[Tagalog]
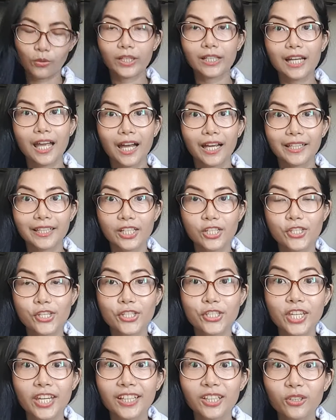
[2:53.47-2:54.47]
So, kailangan
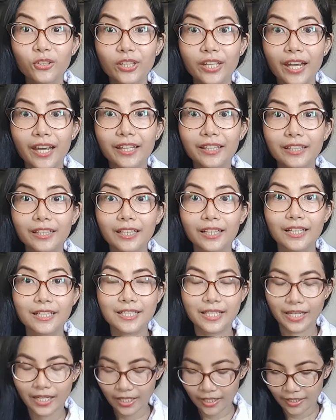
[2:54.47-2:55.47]
it's check nyo yan
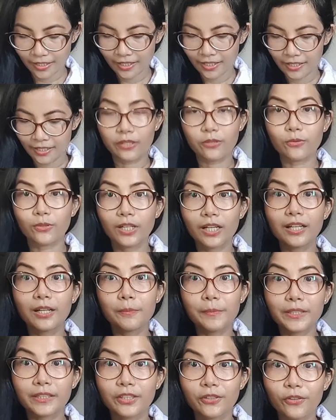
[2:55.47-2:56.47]
kasi yan yung
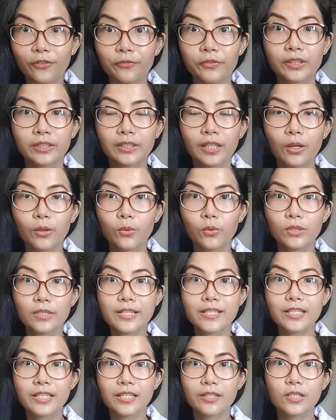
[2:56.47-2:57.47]
gagamitin nyo for the whole
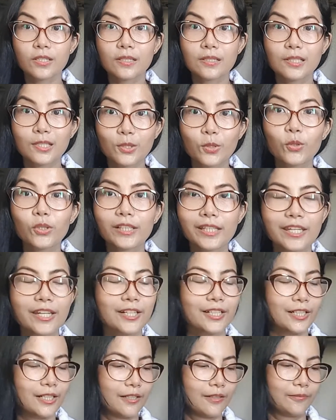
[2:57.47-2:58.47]
school
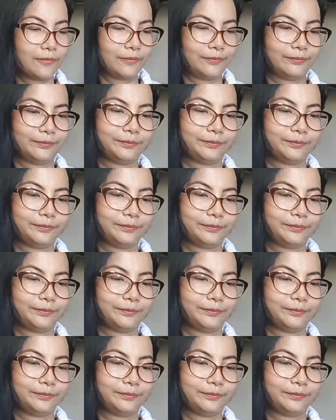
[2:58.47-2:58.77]
year.